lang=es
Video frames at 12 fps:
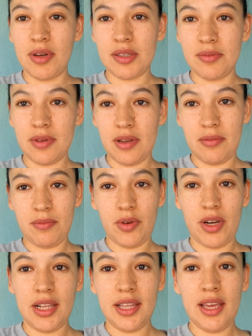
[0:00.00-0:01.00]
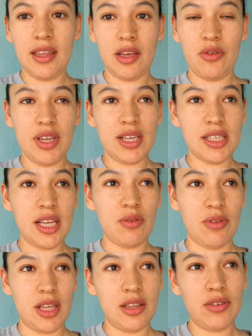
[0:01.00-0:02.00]
pues por el día de hoy ya
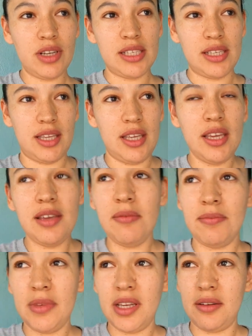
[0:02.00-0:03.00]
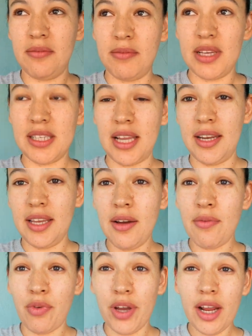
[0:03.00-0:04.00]
saludándoles aquí, me,
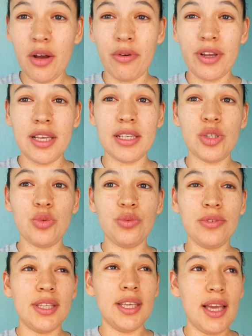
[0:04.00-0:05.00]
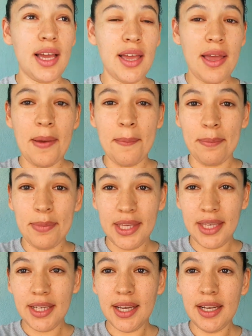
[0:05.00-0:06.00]
salí afuera, hoy es un día
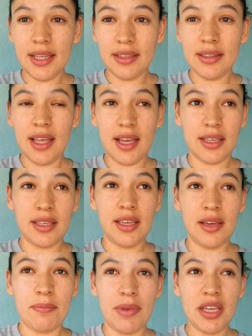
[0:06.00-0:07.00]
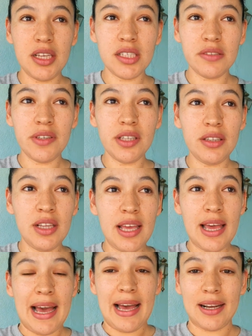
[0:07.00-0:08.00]
bien caliente aquí en Bakersfield,
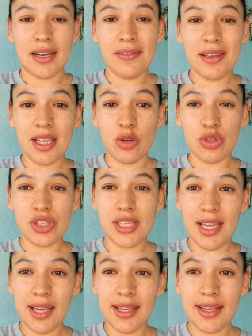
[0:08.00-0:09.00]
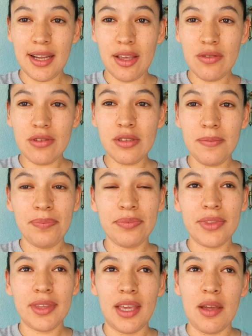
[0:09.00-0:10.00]
arriba de los 100 grados
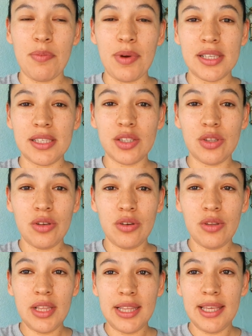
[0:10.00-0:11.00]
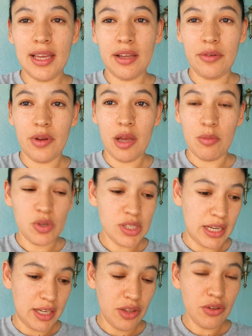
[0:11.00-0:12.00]
y pues todo el día no
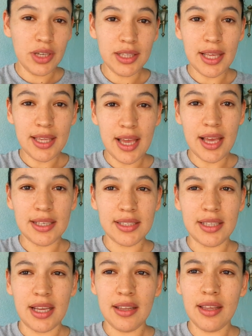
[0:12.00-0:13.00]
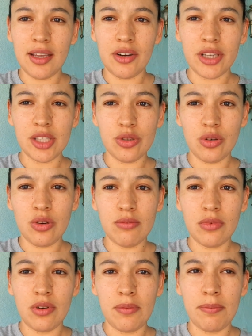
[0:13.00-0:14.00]
hemos salido, ahorita ya es tarde, creo que son
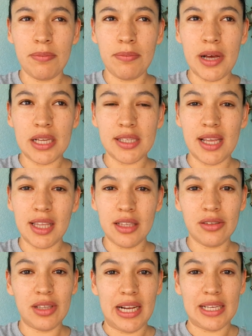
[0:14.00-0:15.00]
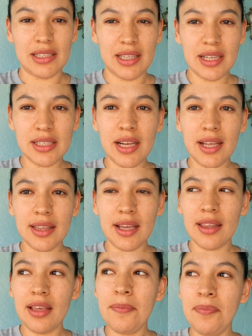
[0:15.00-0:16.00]
como pasadito de las 3 de la
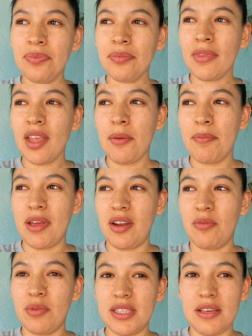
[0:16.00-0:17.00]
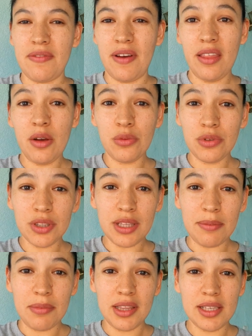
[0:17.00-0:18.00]
tarde, pero pues se enfada uno
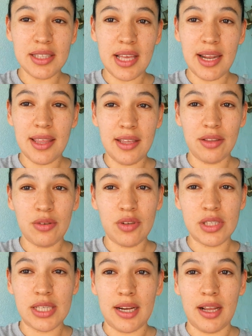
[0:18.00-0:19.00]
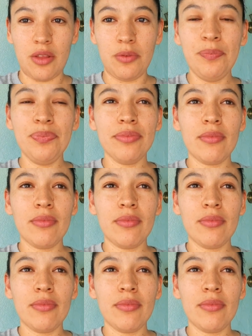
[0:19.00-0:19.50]
también de estar adentro encerrado.